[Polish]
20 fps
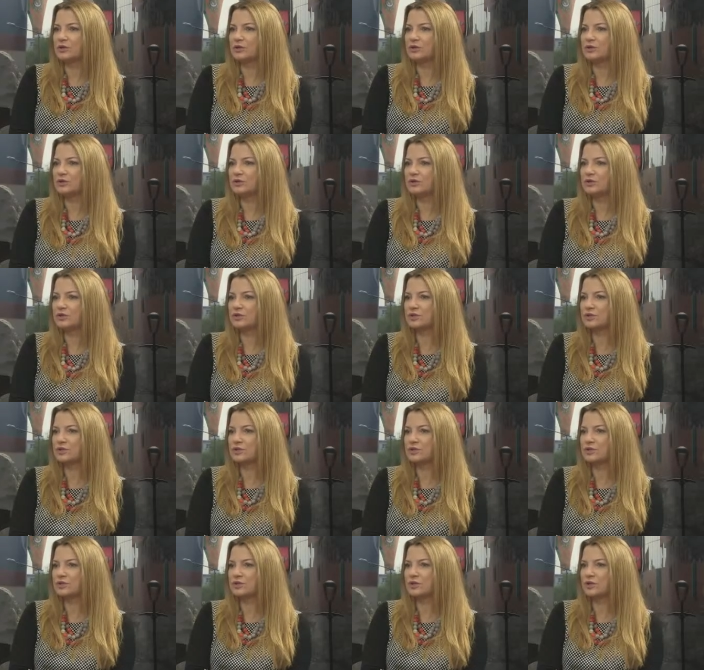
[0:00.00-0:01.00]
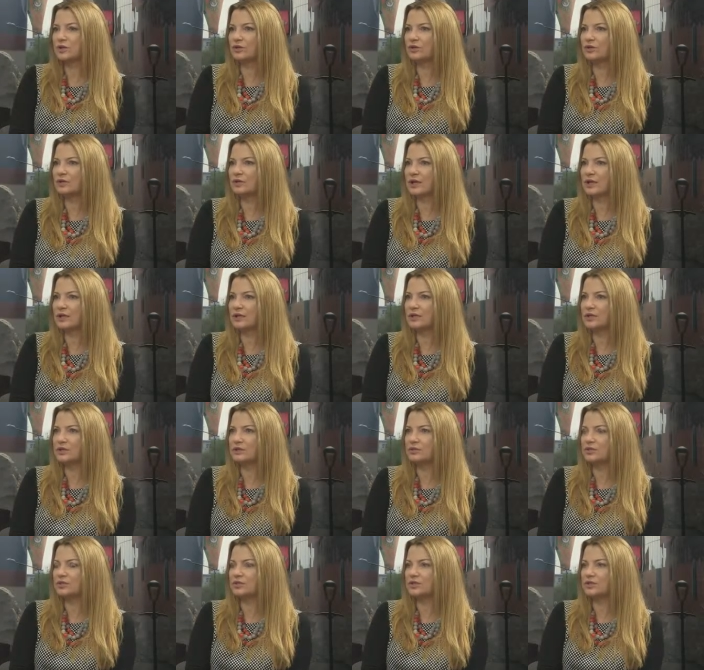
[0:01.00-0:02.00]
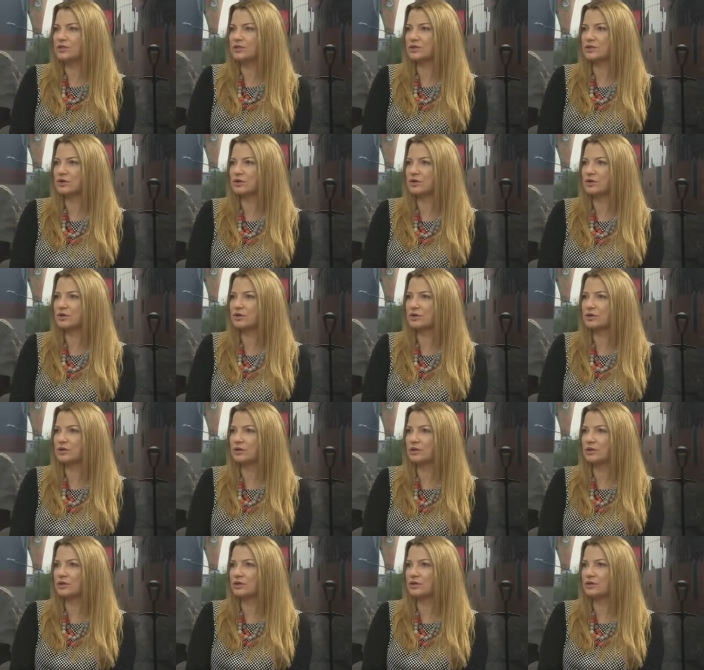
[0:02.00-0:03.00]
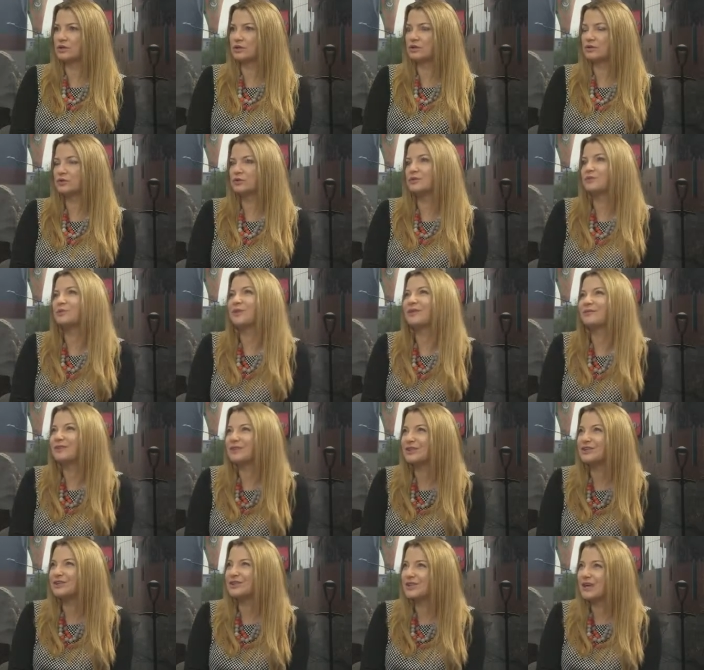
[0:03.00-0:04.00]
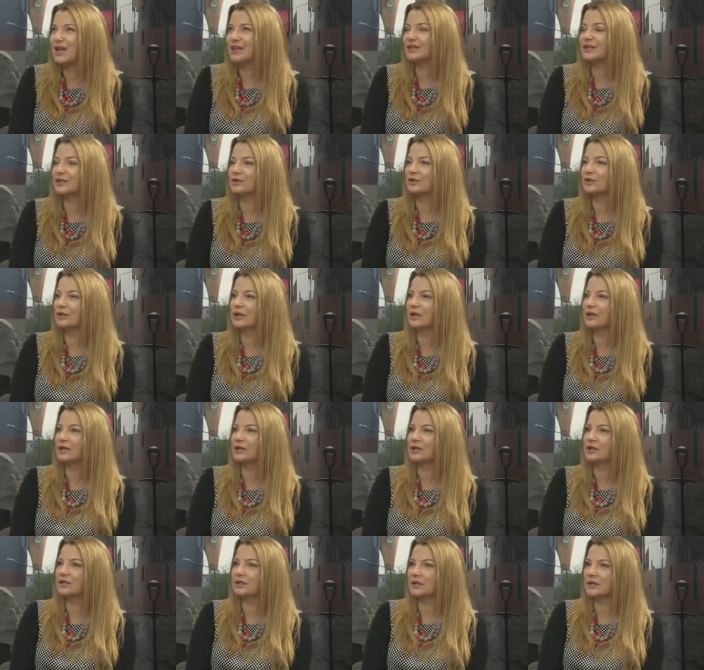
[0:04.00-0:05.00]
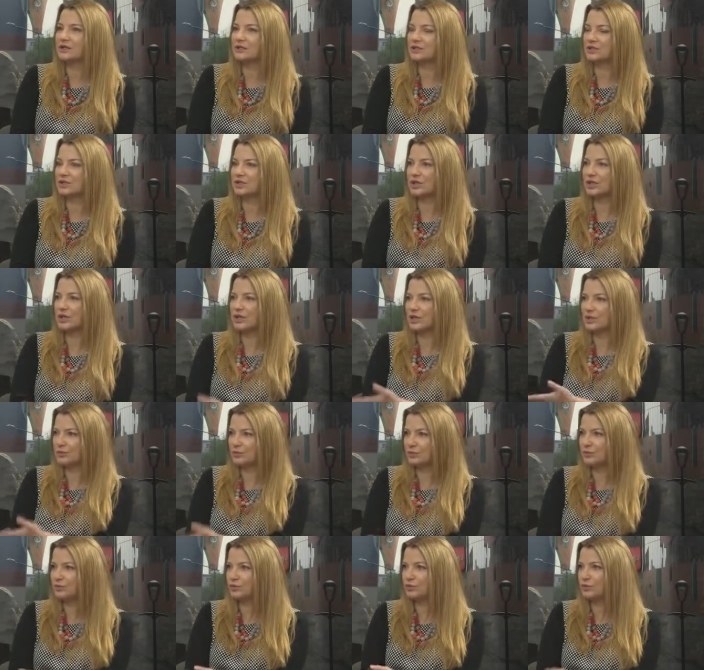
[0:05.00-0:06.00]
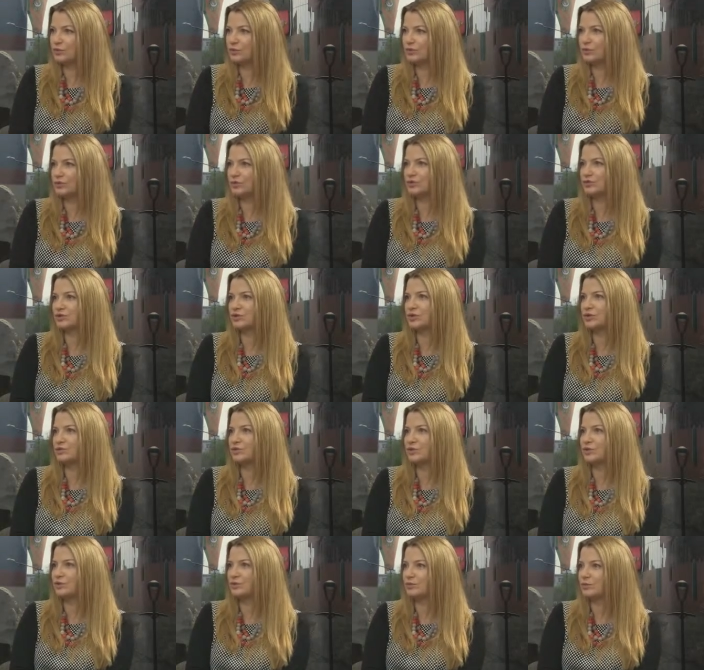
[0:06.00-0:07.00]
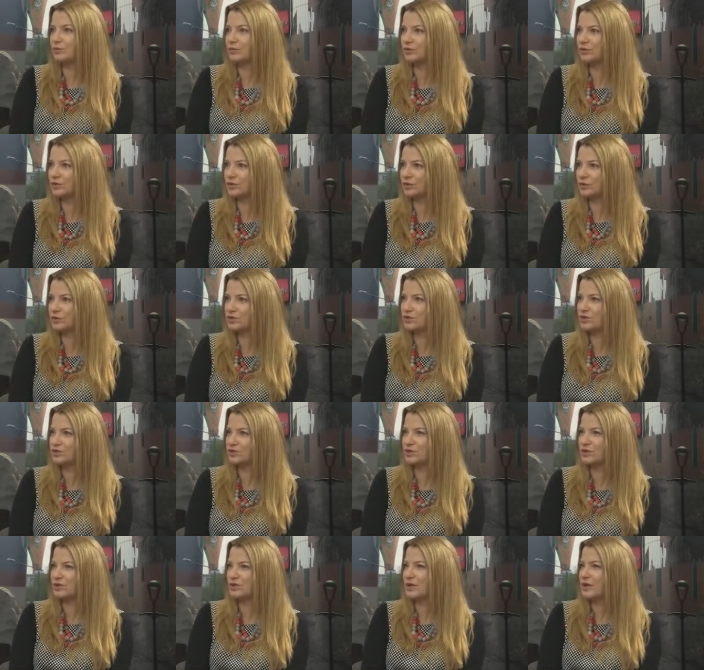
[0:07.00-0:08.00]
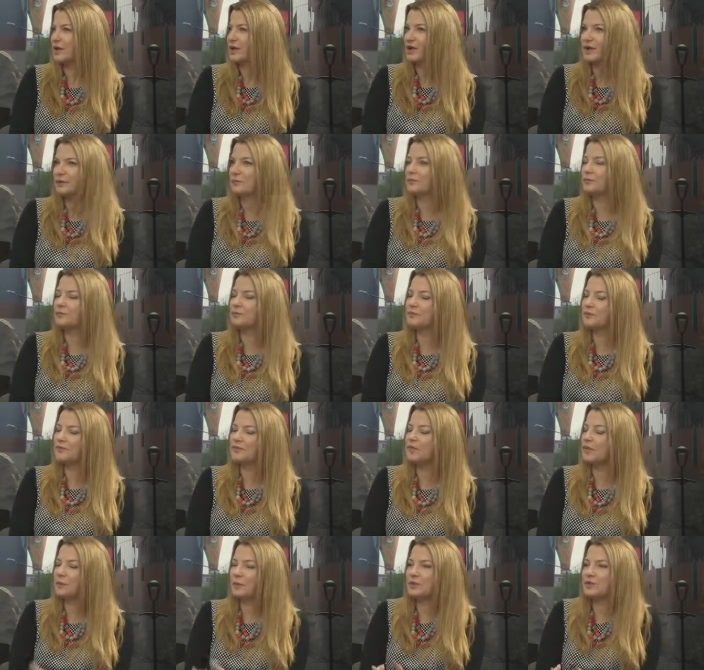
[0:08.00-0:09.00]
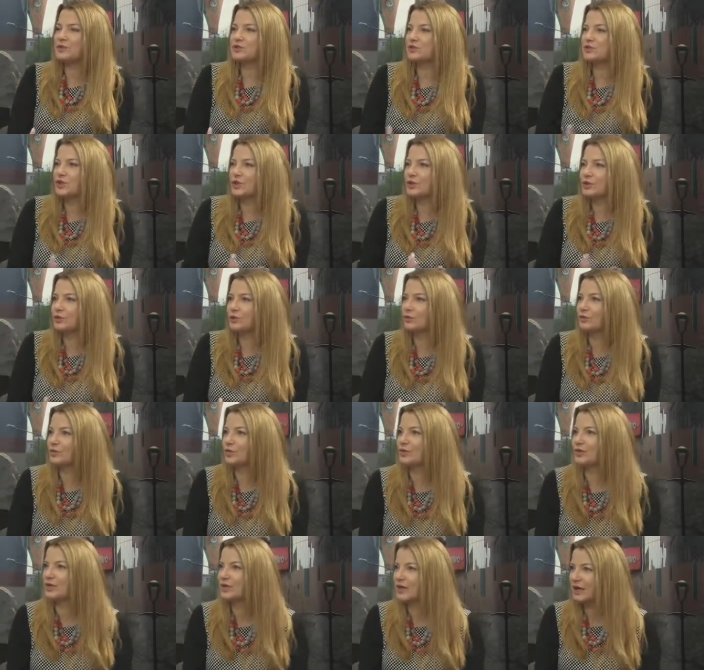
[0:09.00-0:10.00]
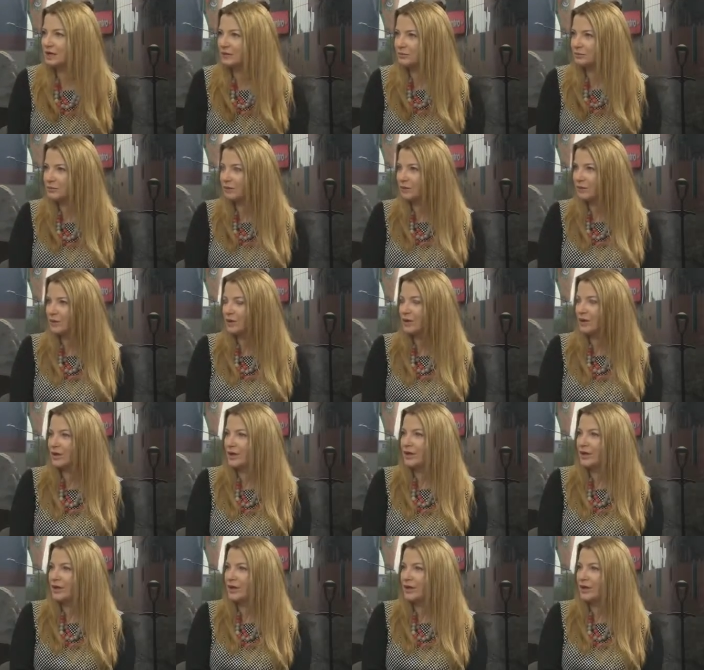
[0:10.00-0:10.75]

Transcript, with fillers: to y, skąd taki duży skok, y, no co prawda 3 lata, no ale jednak z 4,5 do, do 7,5, no to jest duży. Wie Pan z czego to wynika? Bo...